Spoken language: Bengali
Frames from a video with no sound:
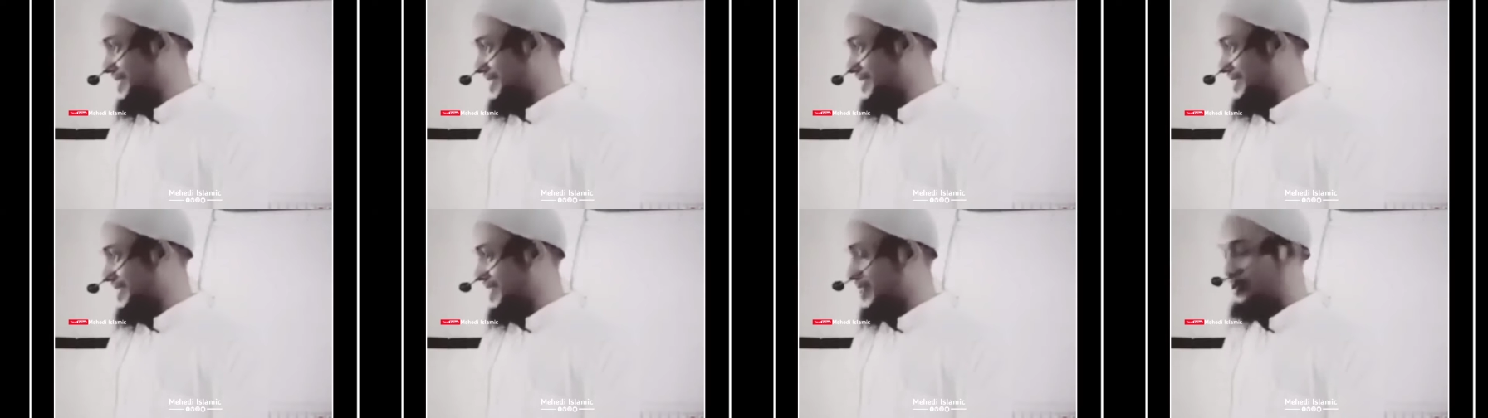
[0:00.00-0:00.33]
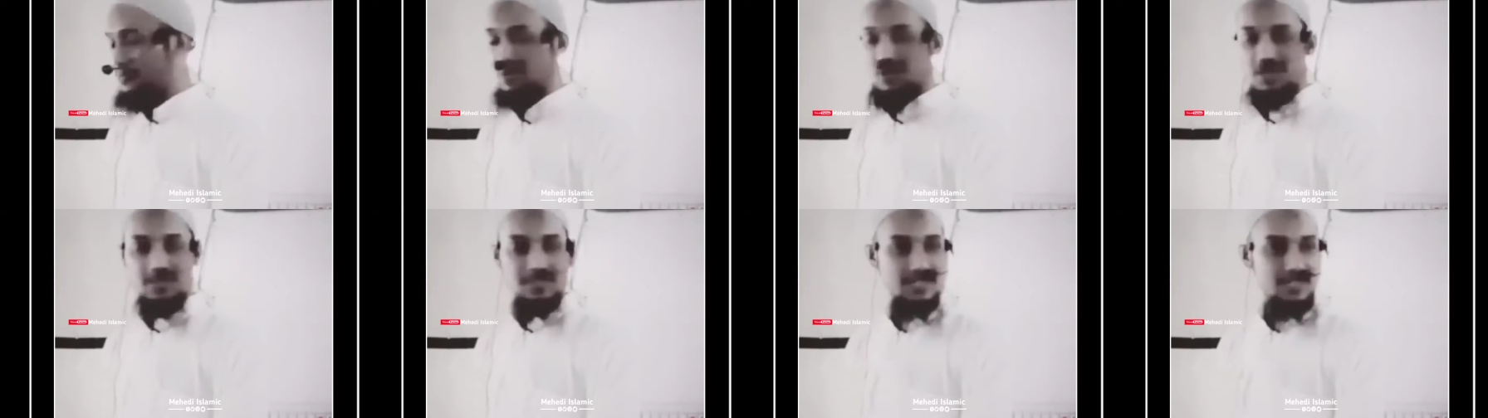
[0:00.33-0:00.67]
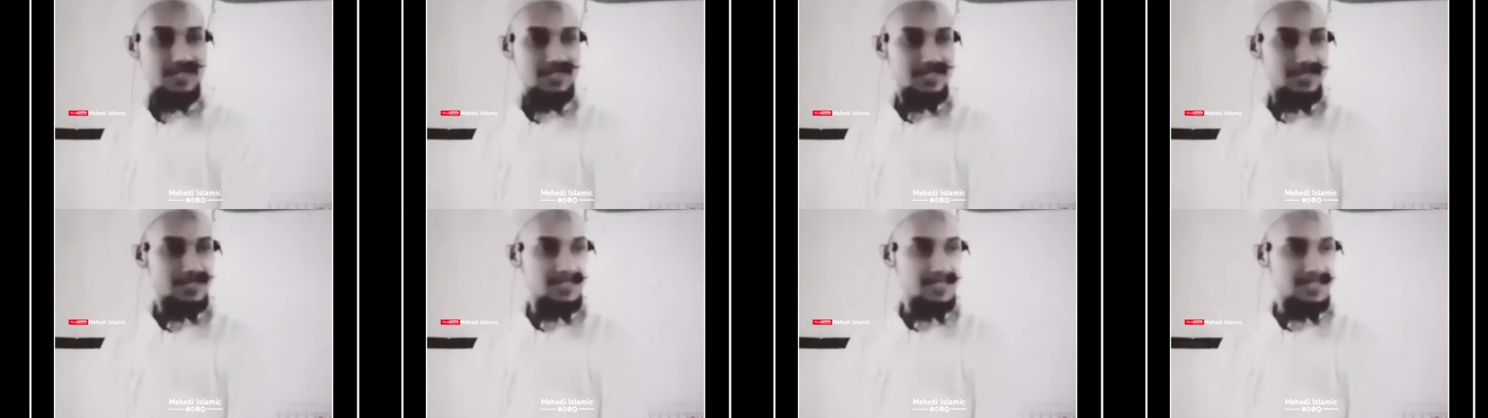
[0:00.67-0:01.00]
তিনি আরও
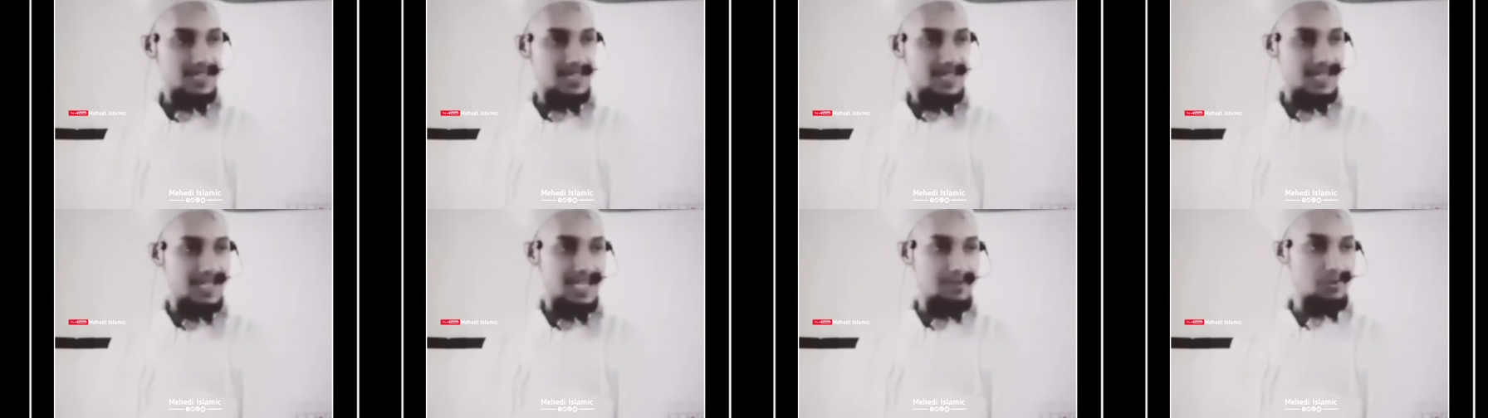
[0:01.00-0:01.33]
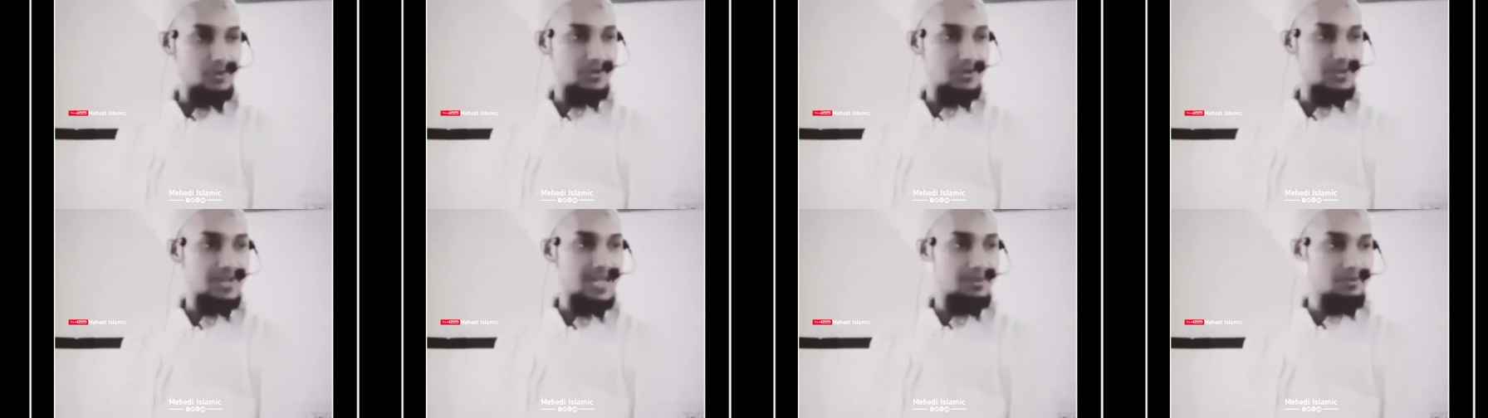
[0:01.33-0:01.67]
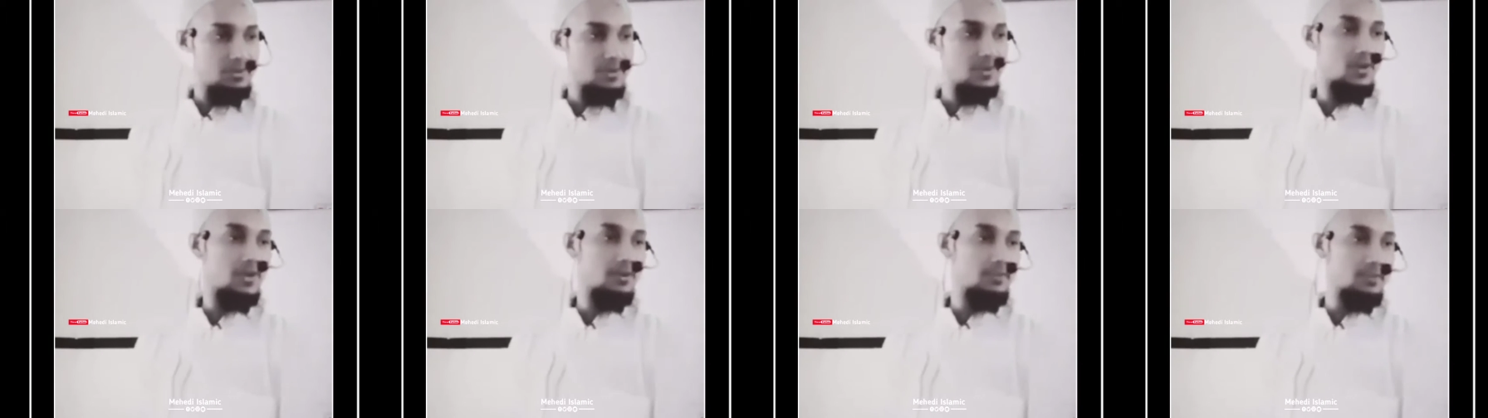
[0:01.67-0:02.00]
বলেছেন কাপড়টা
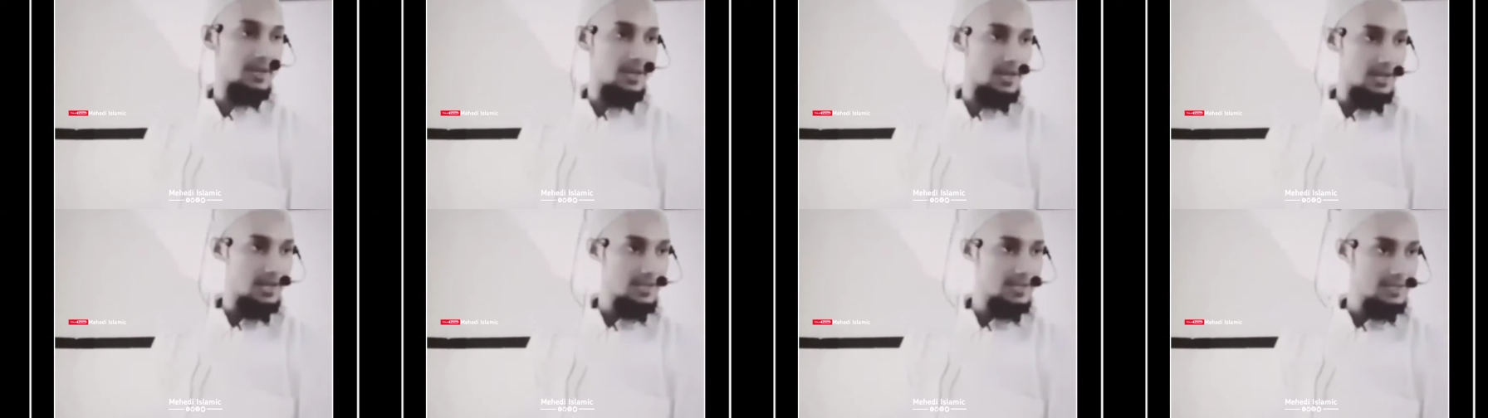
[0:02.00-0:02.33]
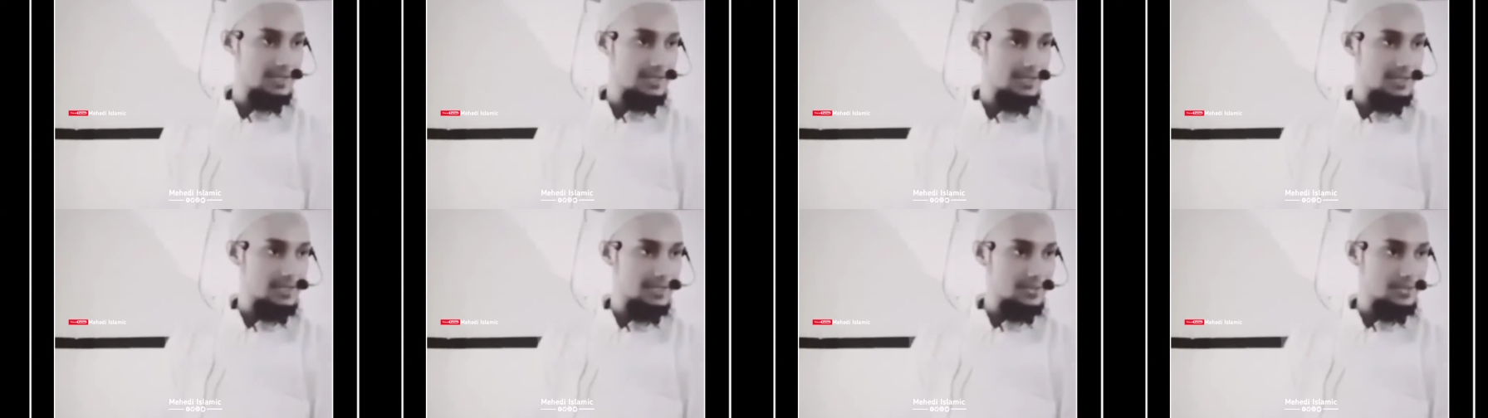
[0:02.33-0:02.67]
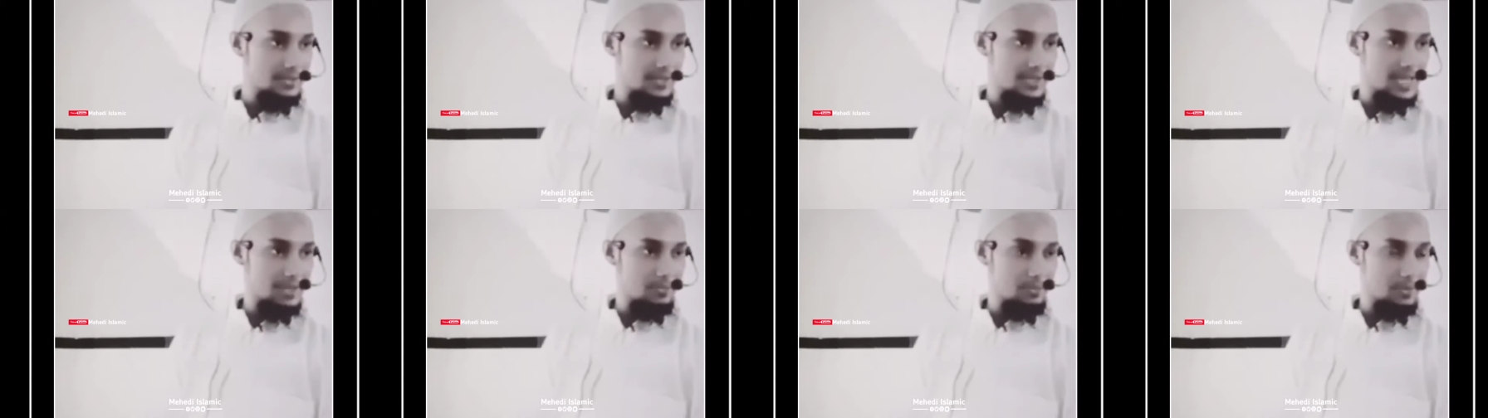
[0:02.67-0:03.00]
এমন হবে না
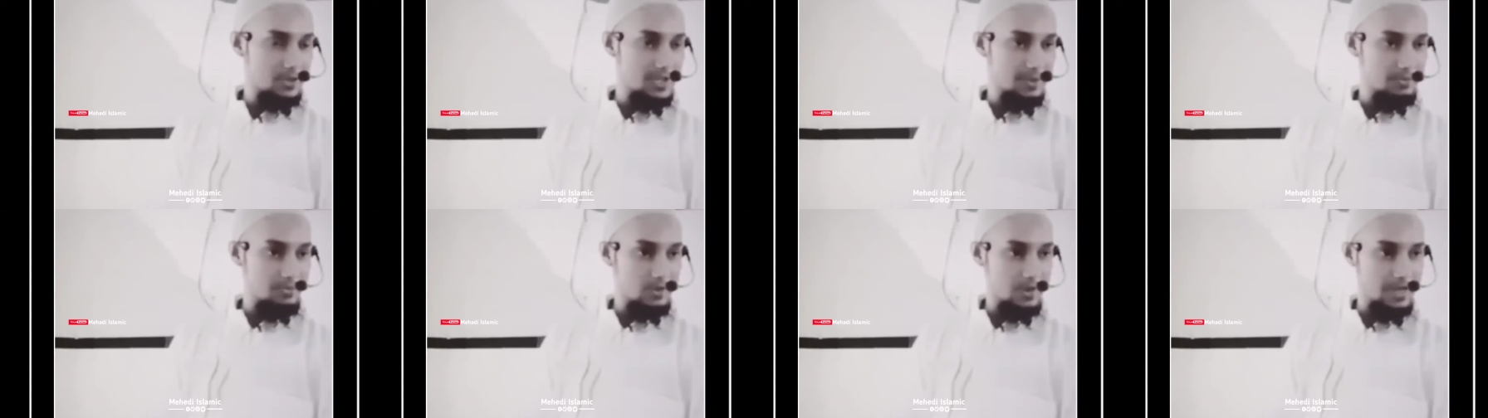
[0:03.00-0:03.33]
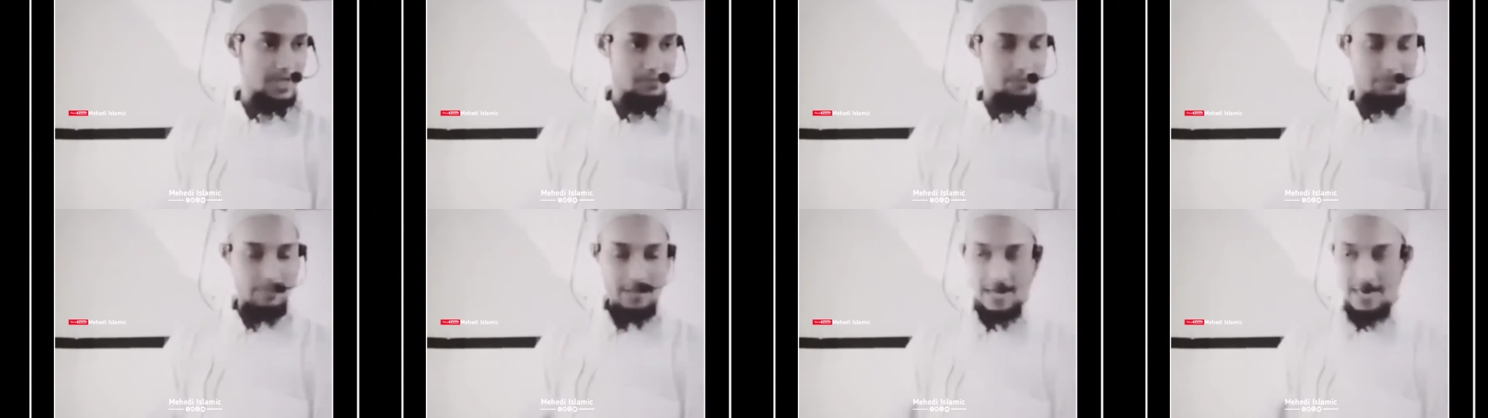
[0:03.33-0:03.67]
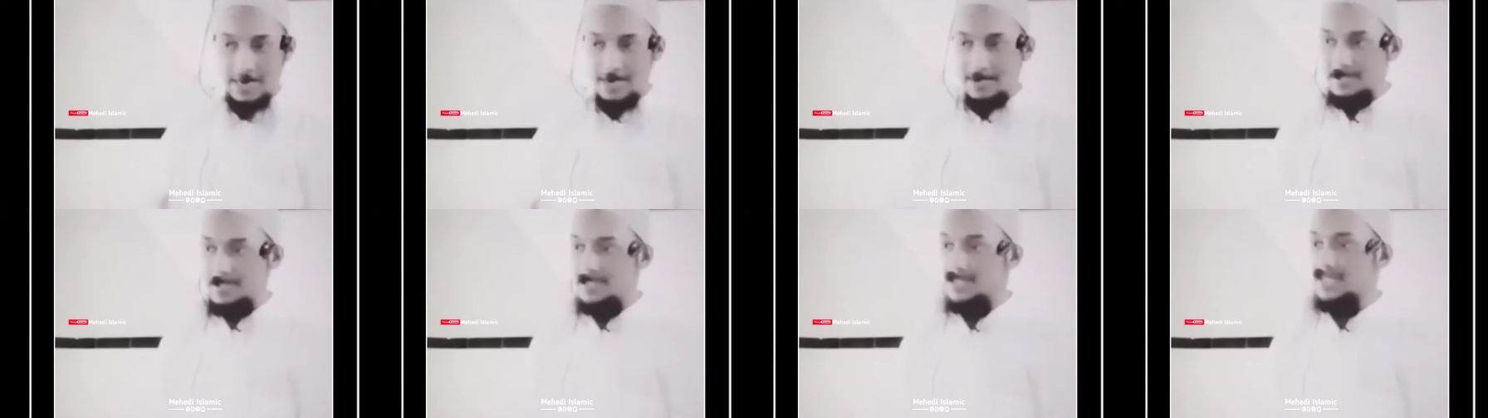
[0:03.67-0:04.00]
যে কাপড়টা পরলে
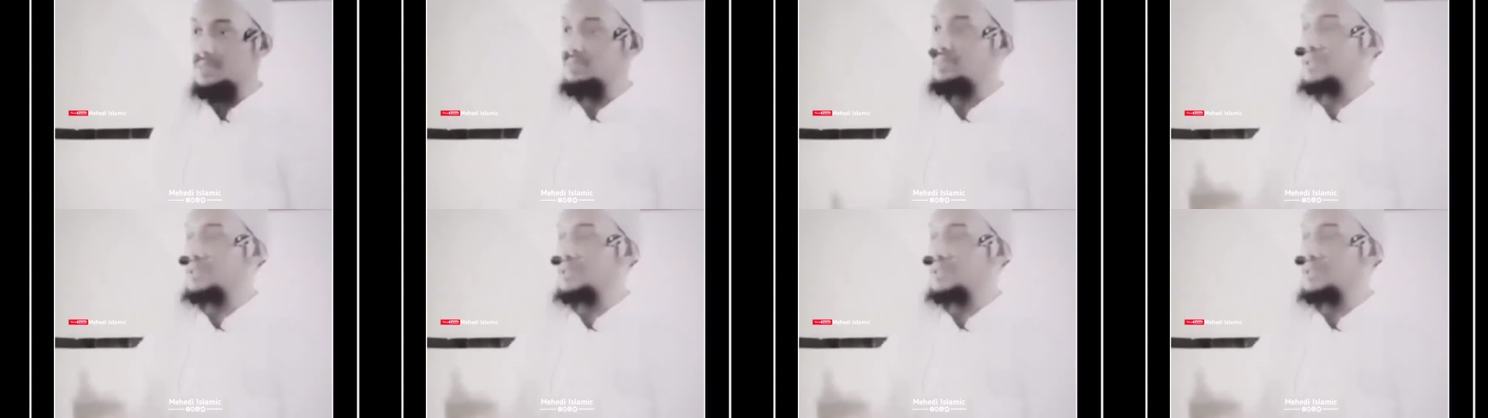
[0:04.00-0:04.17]
বাহির থেকে